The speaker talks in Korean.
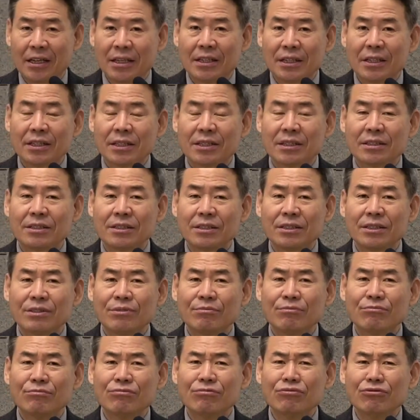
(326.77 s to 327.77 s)
그
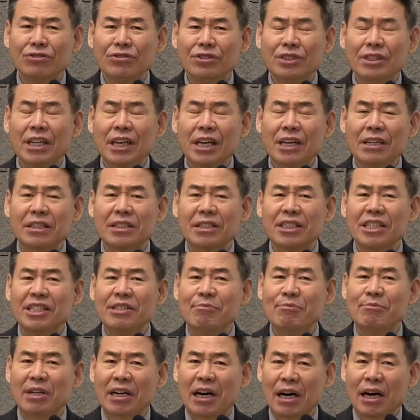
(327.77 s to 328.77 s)
문제의
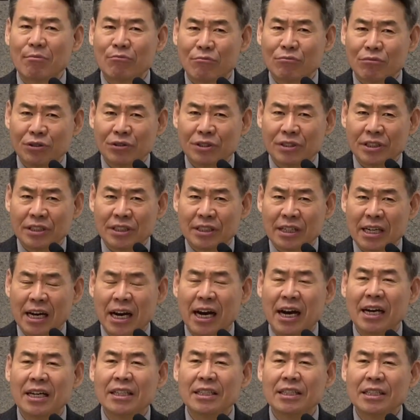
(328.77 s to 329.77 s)
의미가 무엇일까,
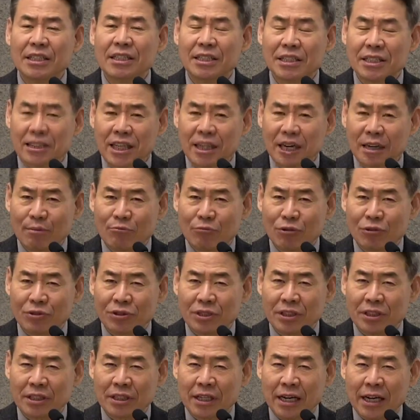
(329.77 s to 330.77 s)
이치가
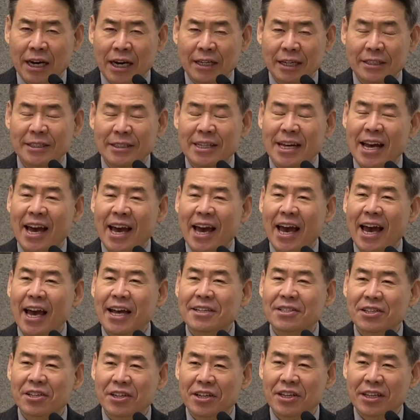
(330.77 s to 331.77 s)
무엇일까 하는
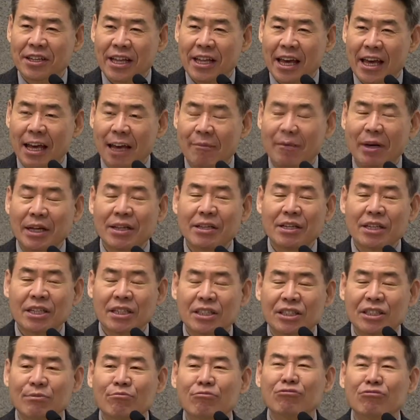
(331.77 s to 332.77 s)
해석이 돼야만
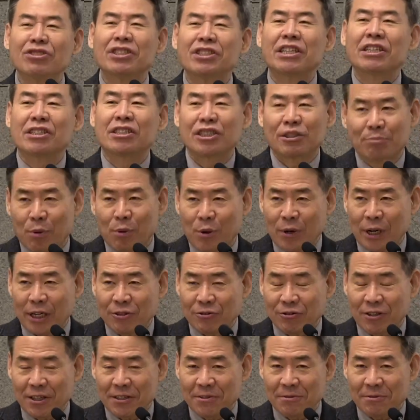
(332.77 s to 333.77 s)
그 문제를 극복할
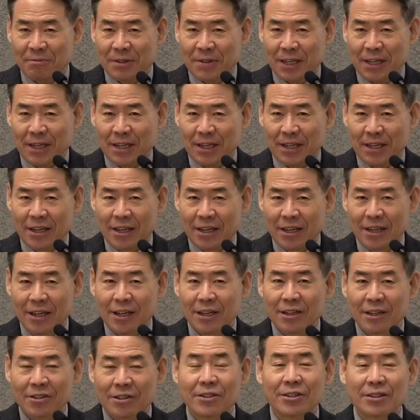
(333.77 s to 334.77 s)
수가 있습니다.
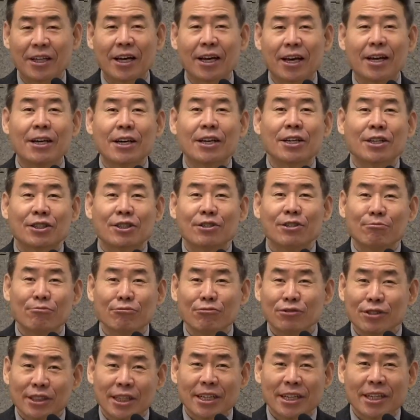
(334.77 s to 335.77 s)
그런데 그
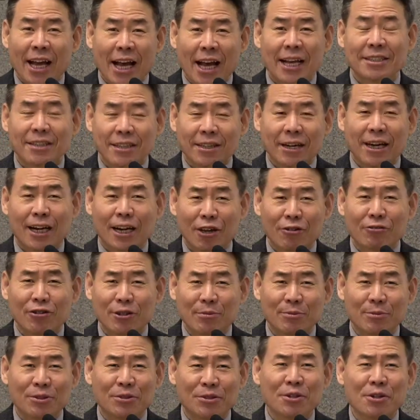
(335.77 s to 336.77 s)
문제를 해석하려고
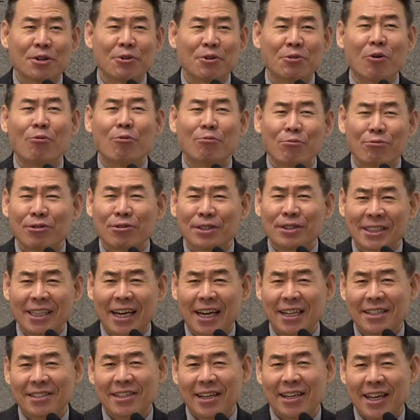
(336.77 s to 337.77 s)
그러면 공부를
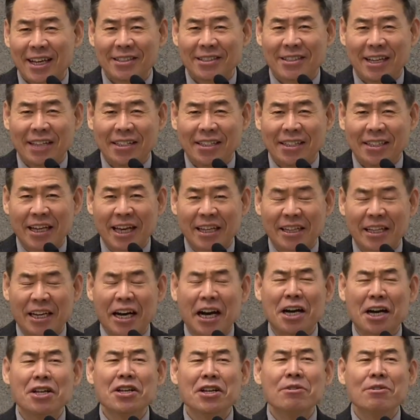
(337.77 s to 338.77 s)
잘해서 해석하는 게 아니라
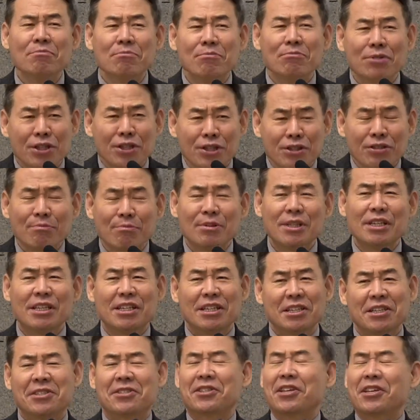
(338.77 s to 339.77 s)
믿음이
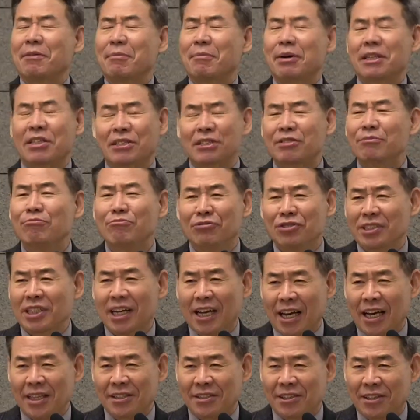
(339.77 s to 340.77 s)
있어야만 그 문제가
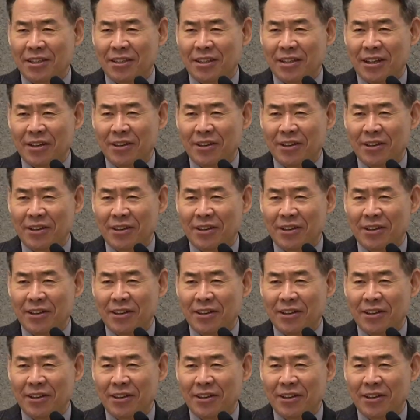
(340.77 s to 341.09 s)
해석이 돼요.